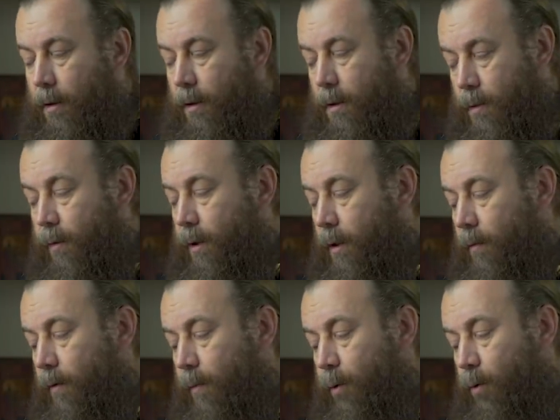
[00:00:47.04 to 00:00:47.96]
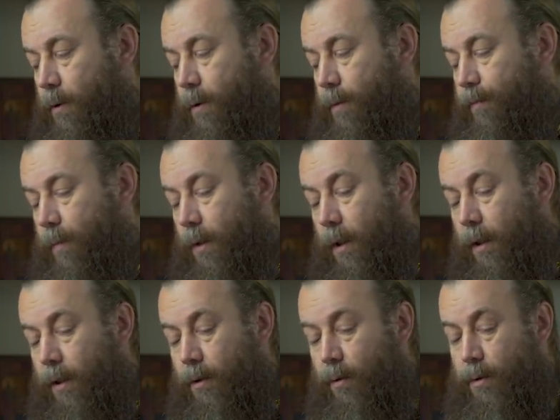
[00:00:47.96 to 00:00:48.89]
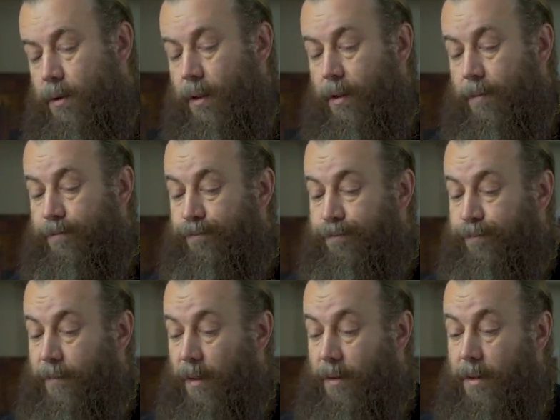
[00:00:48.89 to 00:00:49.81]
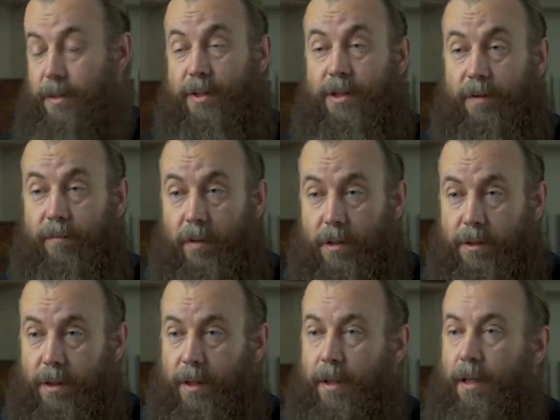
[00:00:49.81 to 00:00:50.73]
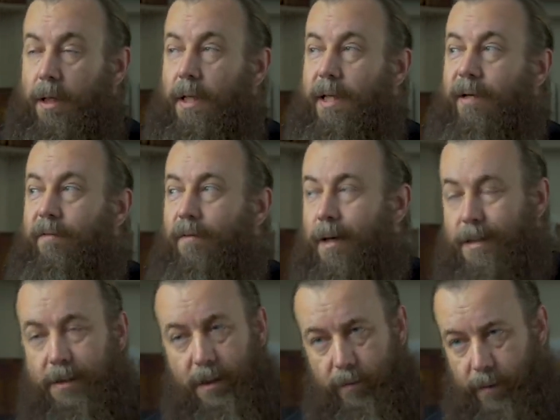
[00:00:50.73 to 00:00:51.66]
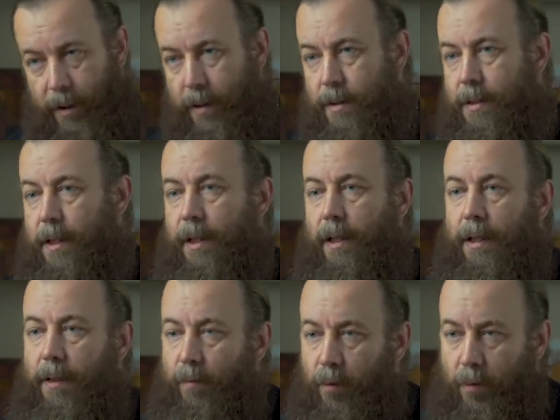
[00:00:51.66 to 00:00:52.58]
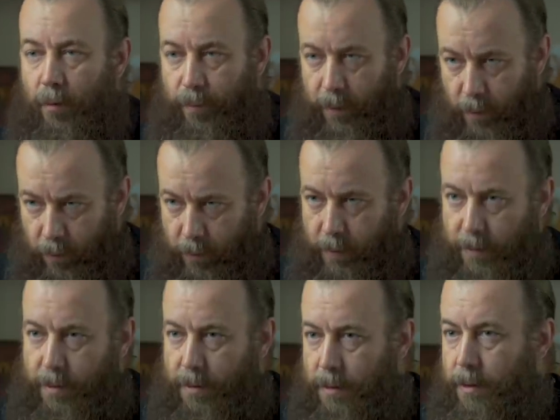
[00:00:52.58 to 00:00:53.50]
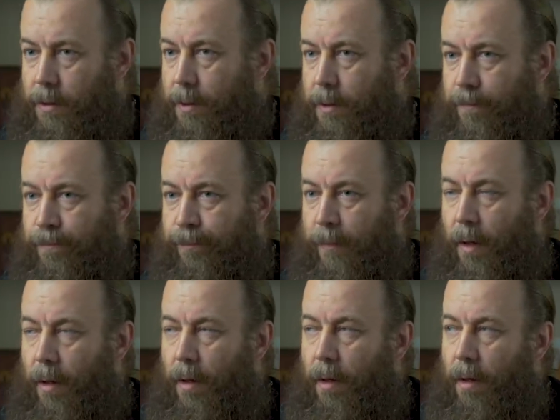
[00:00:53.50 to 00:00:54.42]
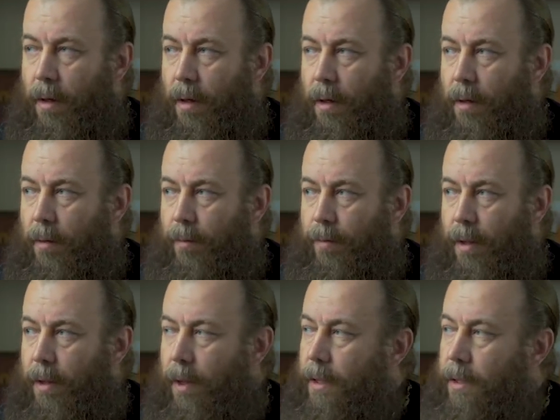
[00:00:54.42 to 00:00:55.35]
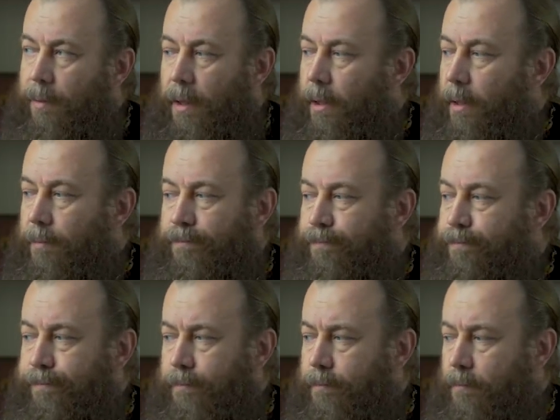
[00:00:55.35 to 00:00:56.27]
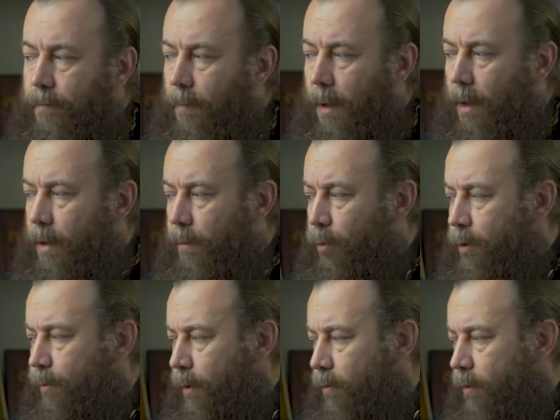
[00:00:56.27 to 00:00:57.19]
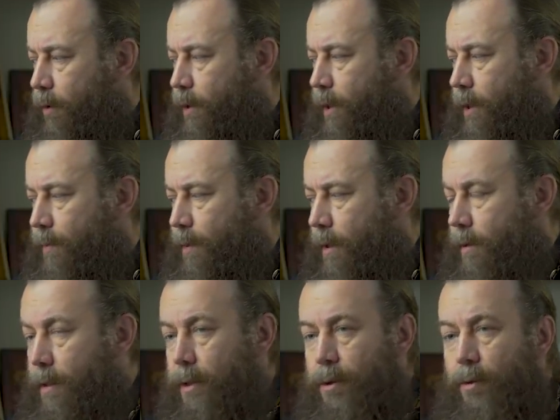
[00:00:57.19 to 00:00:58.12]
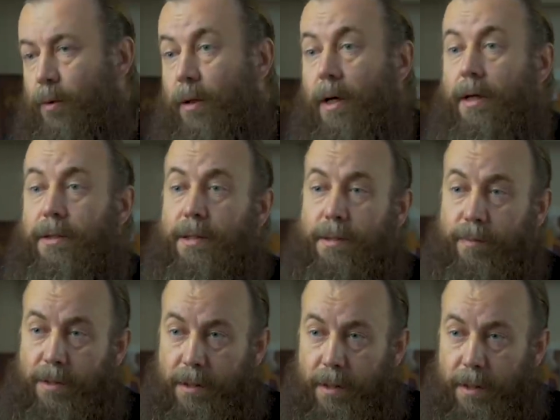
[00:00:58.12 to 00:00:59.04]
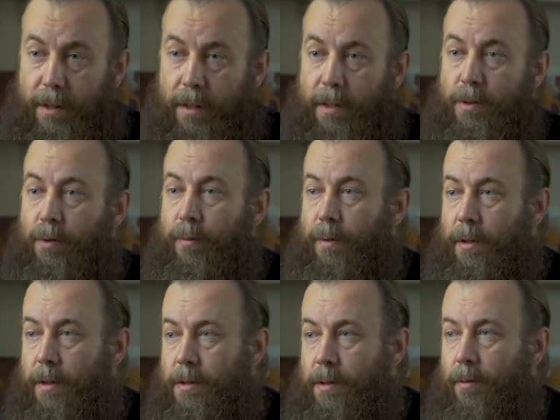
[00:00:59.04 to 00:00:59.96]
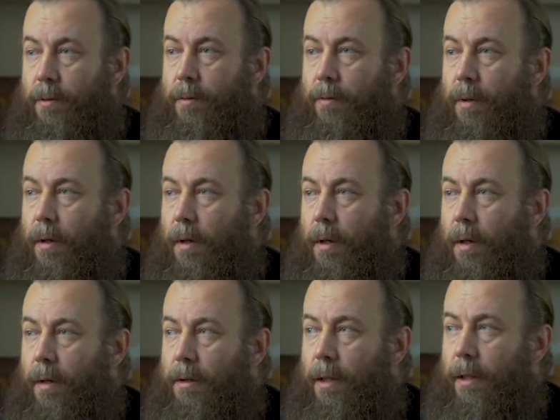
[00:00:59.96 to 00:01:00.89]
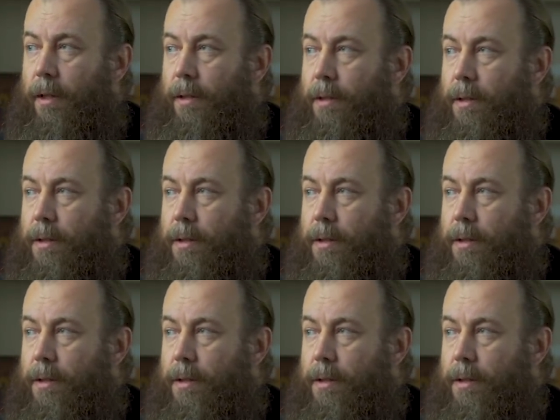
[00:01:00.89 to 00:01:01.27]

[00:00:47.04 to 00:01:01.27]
Действительно вопрос, дорогие друзья, достаточно важный, и в разных вариациях его приходится слышать. Э, по крайней мере, не будет преувеличением сказать, что каждый священник, особенно если он так или